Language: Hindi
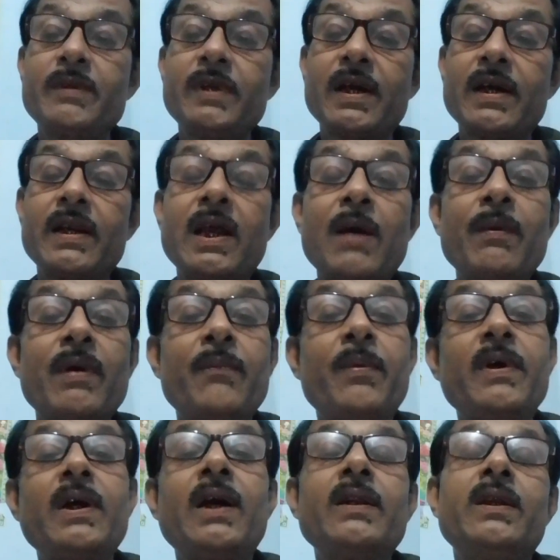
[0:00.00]
कविता का नाम है
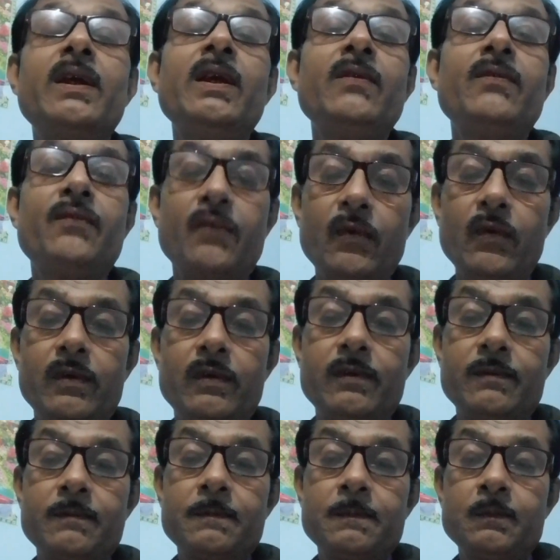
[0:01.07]
पराधीन फूल
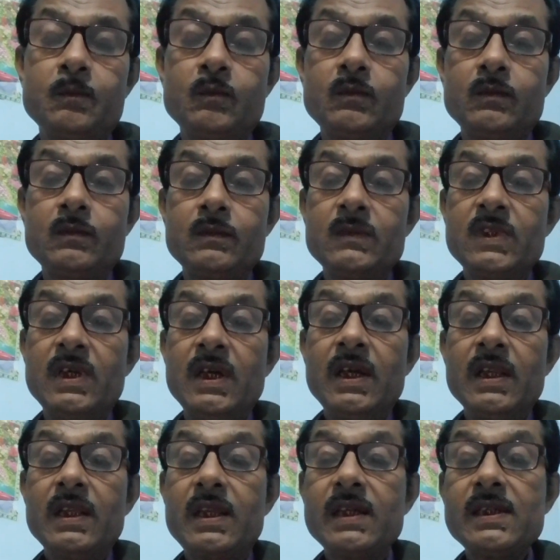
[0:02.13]

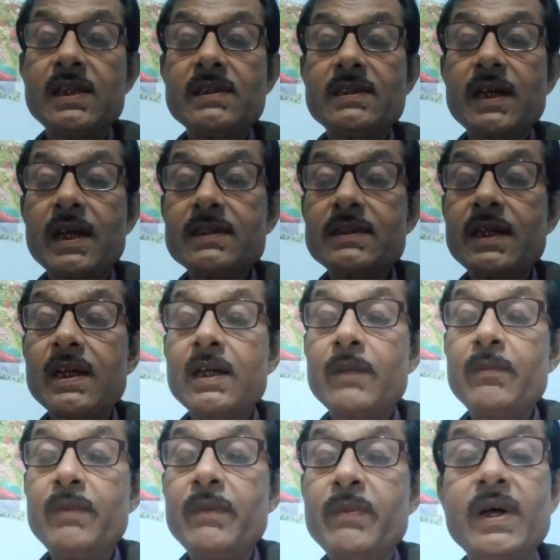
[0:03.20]
तेरे रग रग
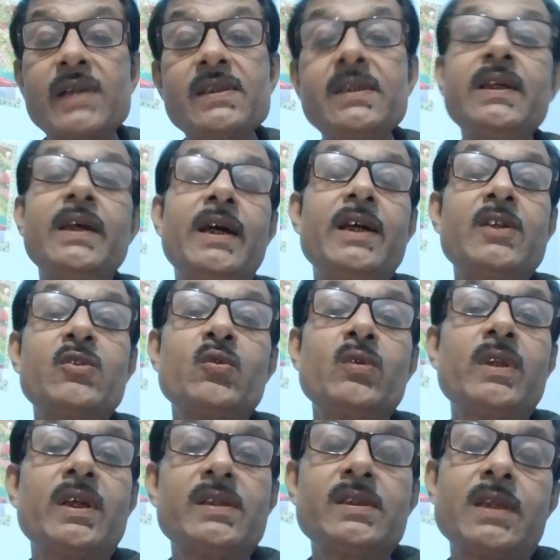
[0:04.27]
में भरी है
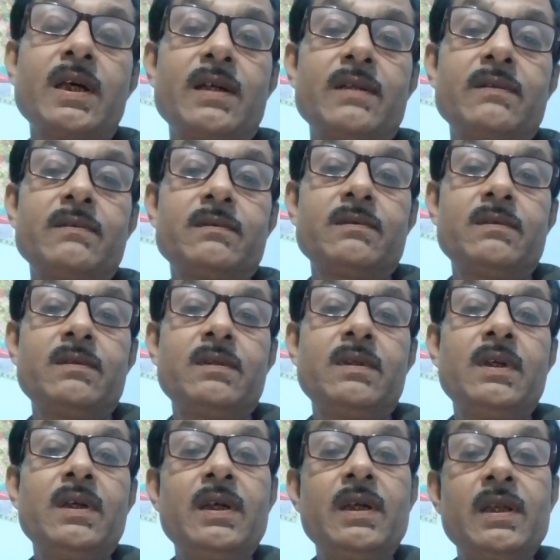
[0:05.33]
सुंदरता
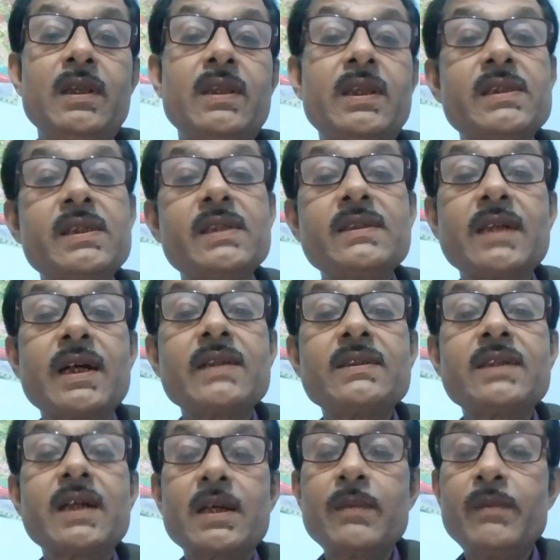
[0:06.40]
तेरे रग
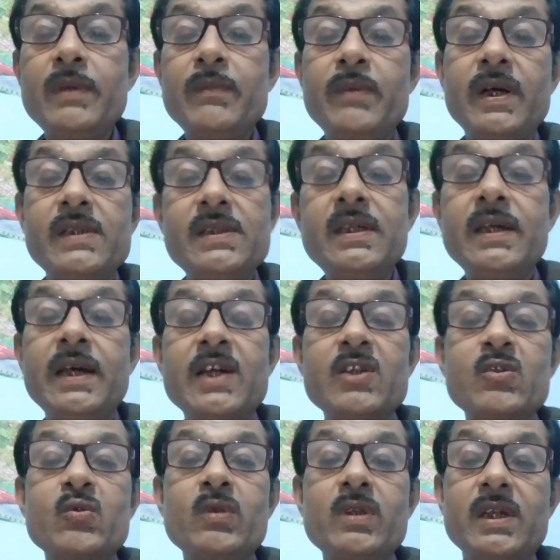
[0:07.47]
रग में भरी है
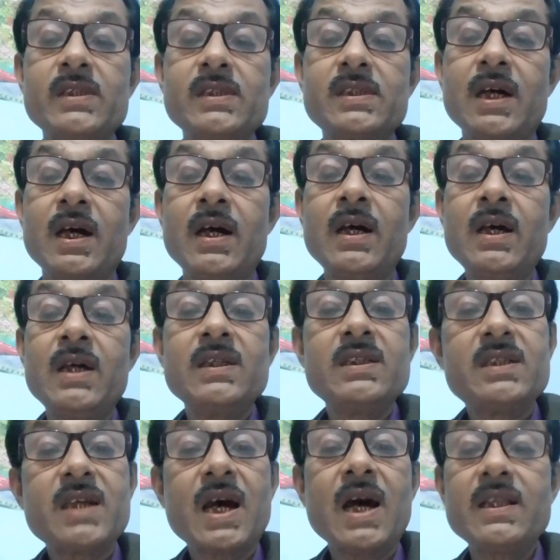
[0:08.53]
सुंदरता
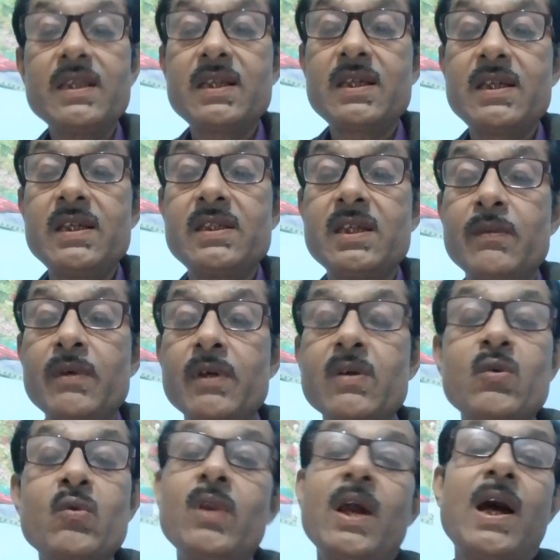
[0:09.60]
चांद की चमक
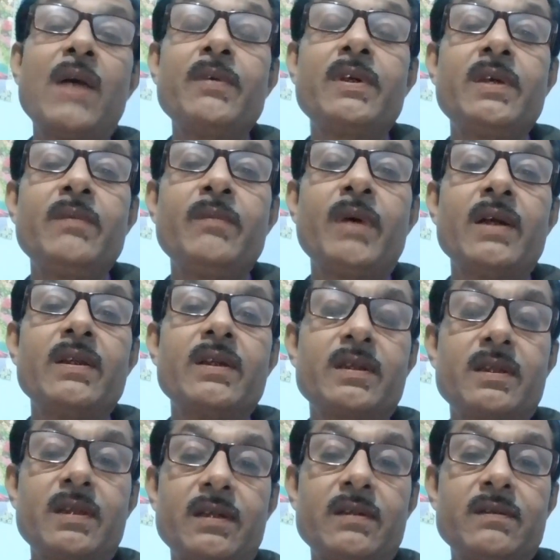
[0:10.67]
गुलाब की
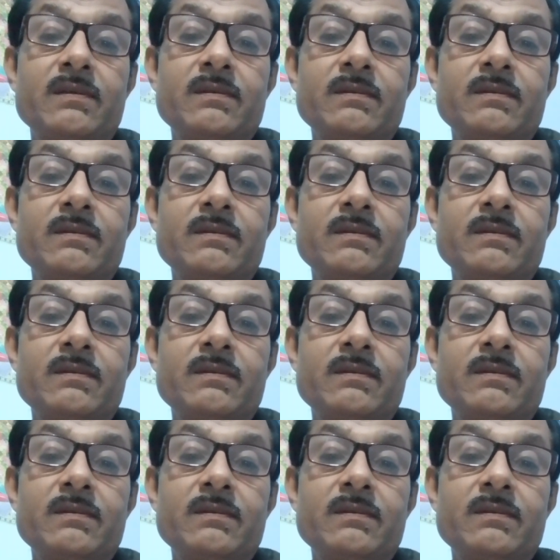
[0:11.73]
मादकता